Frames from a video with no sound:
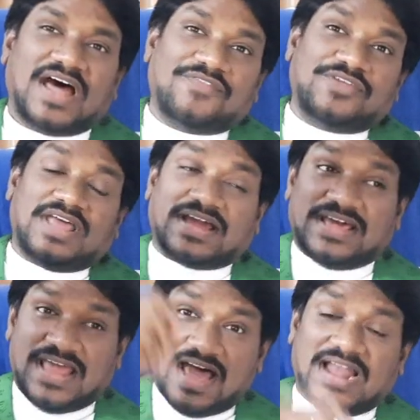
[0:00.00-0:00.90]
అందున
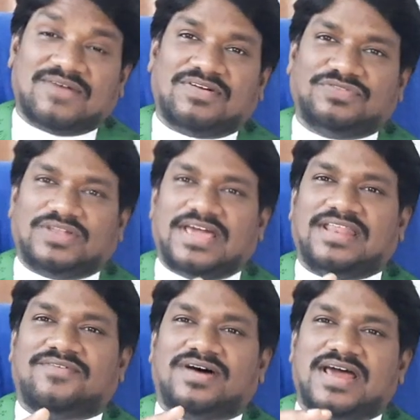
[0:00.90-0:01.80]

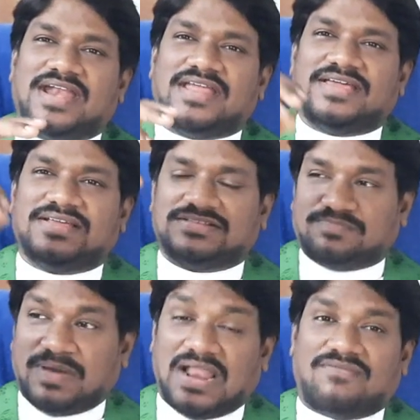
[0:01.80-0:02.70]
జ్ఞానవంతులైన వారిని
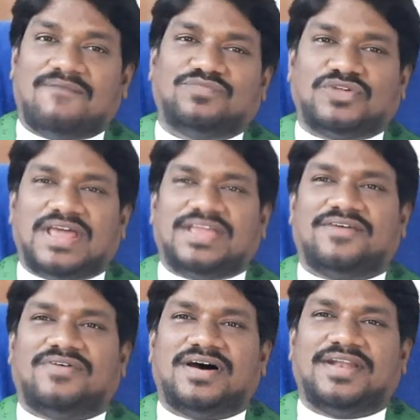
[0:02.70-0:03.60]
బలవంతులైన
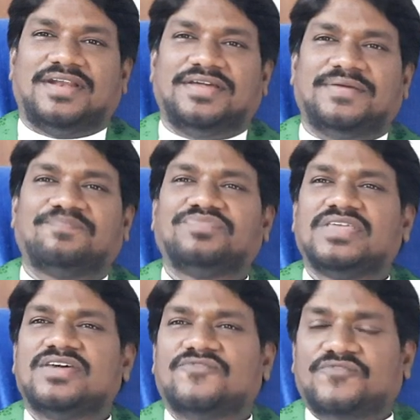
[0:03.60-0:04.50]
వారిని
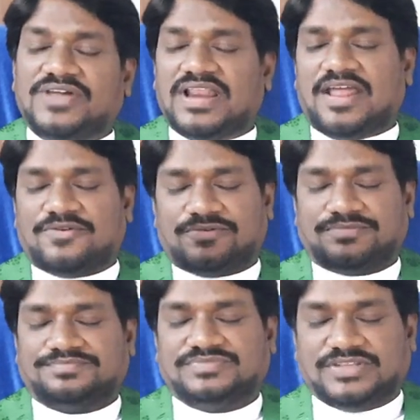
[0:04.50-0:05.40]
వీళ్ళను
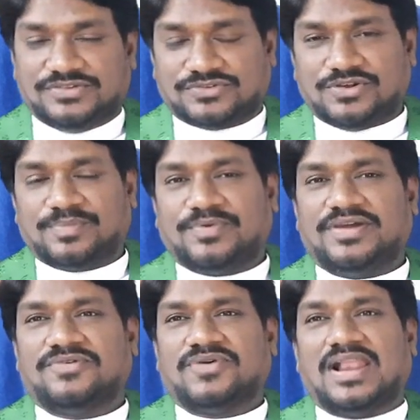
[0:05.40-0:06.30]
తీసుకొని
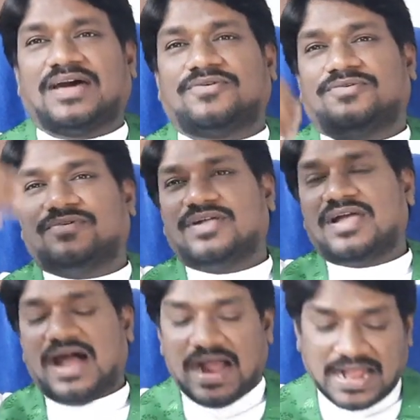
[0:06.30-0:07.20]
పోయి వాళ్లకు
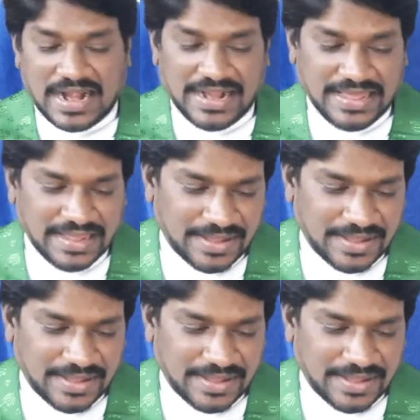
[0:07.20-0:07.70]
అక్కడి